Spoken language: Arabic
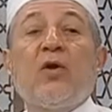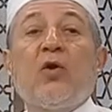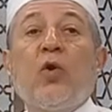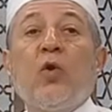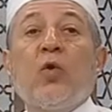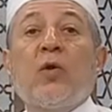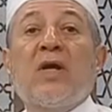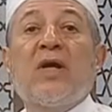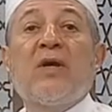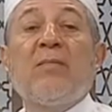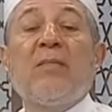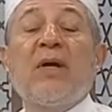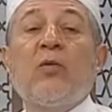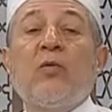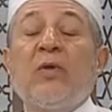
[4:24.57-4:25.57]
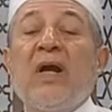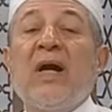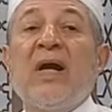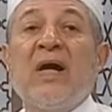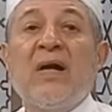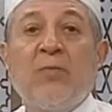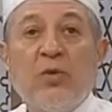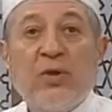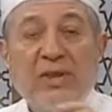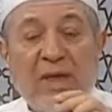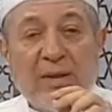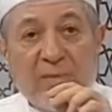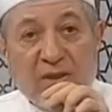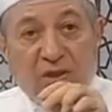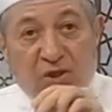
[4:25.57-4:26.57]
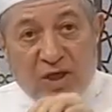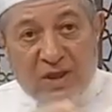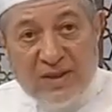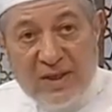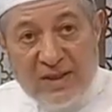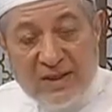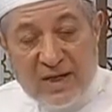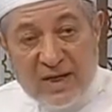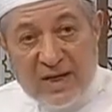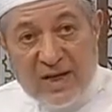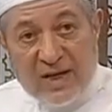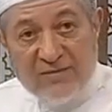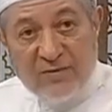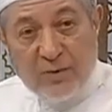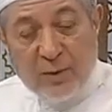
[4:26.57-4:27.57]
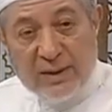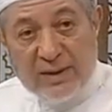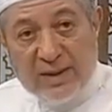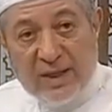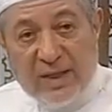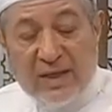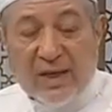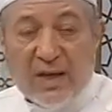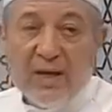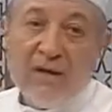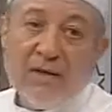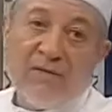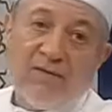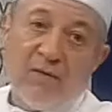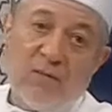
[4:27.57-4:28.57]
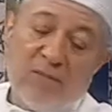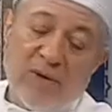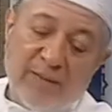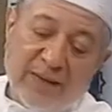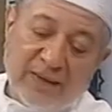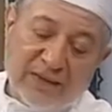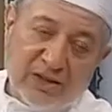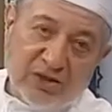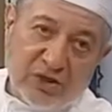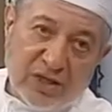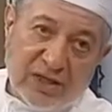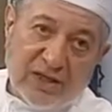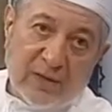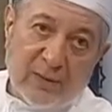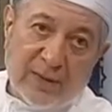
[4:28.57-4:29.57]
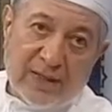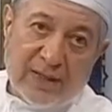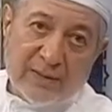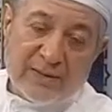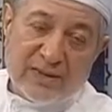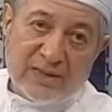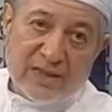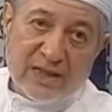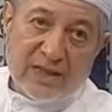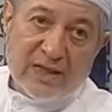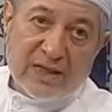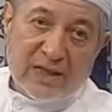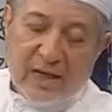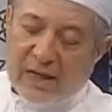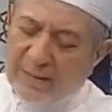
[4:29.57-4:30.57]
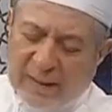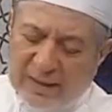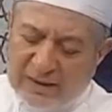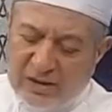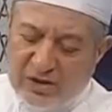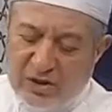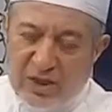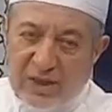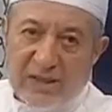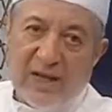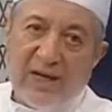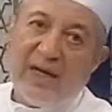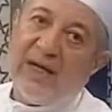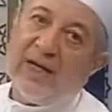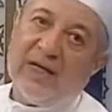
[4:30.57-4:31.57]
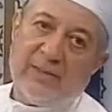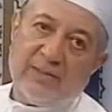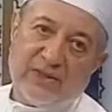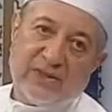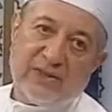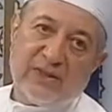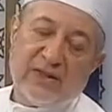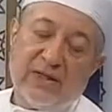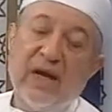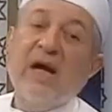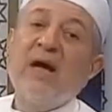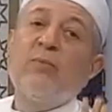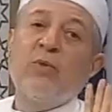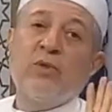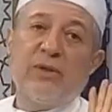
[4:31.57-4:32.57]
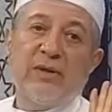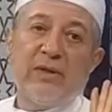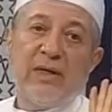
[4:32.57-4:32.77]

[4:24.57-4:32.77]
حكما لا بد من شدة الكاف والتاء ثم بعد الشدة والهمس آه، بعد الشدة الهمس لا بد